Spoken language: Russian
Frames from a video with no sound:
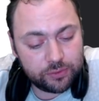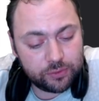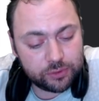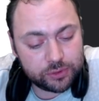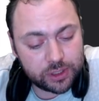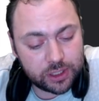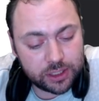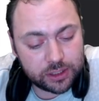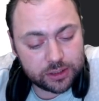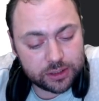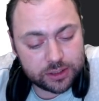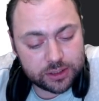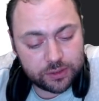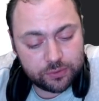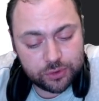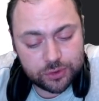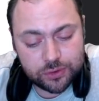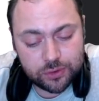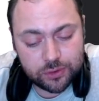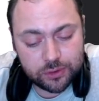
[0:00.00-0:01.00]
его так и
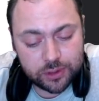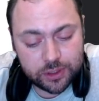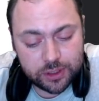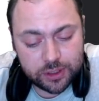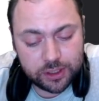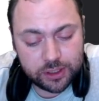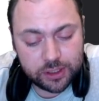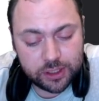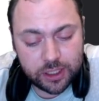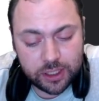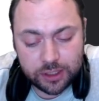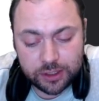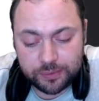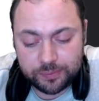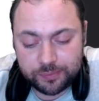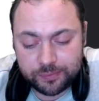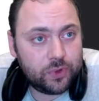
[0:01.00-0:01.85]
назову, что он оригинальный.